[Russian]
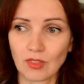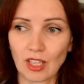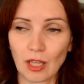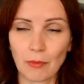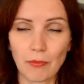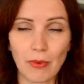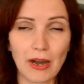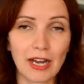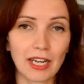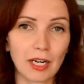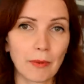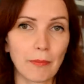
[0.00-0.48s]

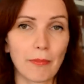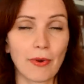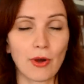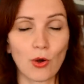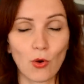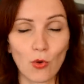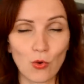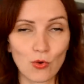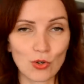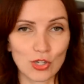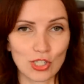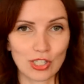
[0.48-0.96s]
пара
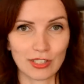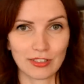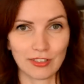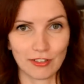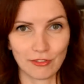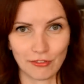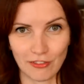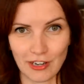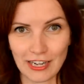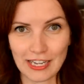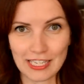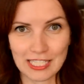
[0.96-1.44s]
похожа на
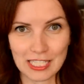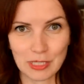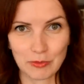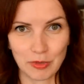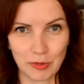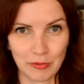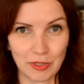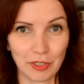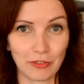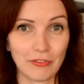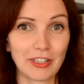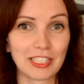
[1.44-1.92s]
вас,
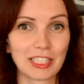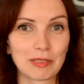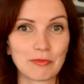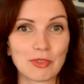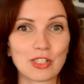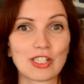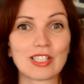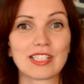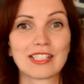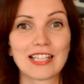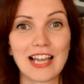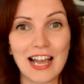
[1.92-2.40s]
например, в этом
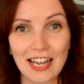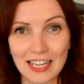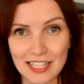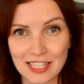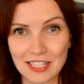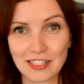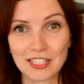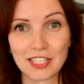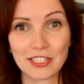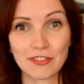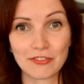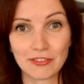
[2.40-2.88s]
же
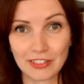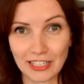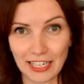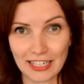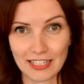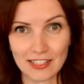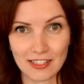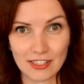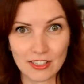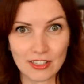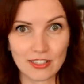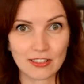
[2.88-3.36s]
ЗАГСе, где вы
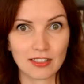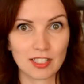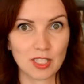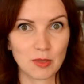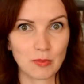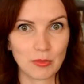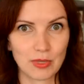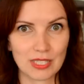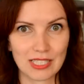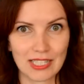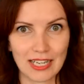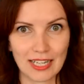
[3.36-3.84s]
хотите
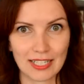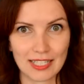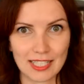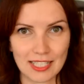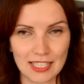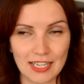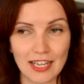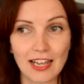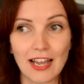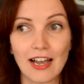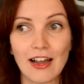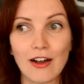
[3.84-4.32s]

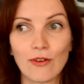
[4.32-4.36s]
расписаться.